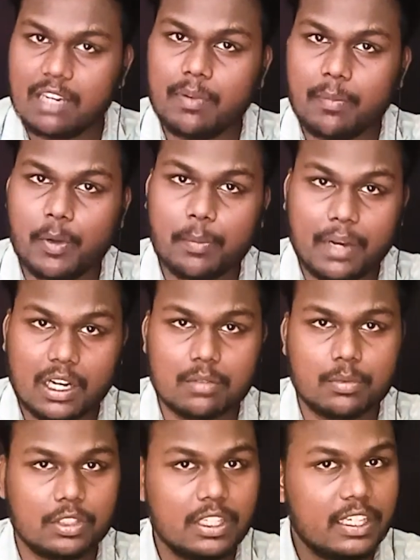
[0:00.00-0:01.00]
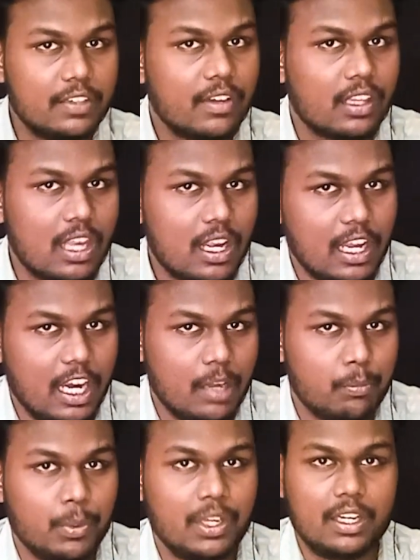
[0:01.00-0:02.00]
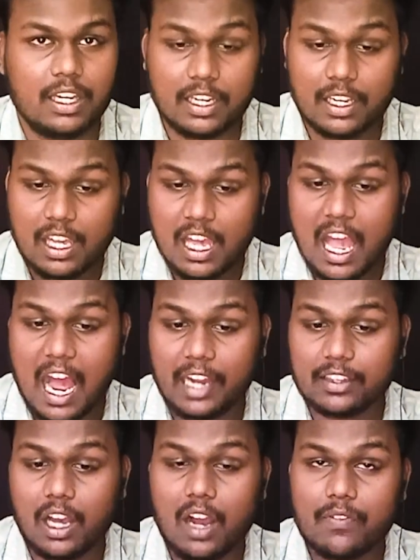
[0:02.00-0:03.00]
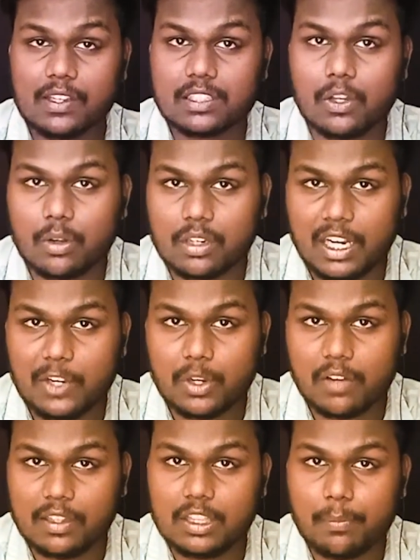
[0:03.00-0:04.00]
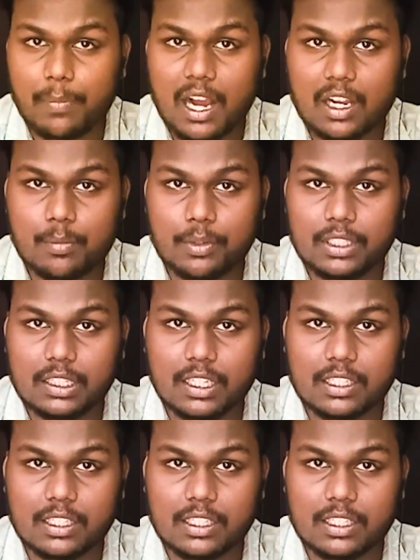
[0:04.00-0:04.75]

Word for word: திரும்பி போய் பார்க்கும்போது இவர் தான் காணாமல் போயிருக்காரு அந்த ஆஃபீஸில் ஒரு நாள் இவங்க வந்து பார்க்கும்போது தான்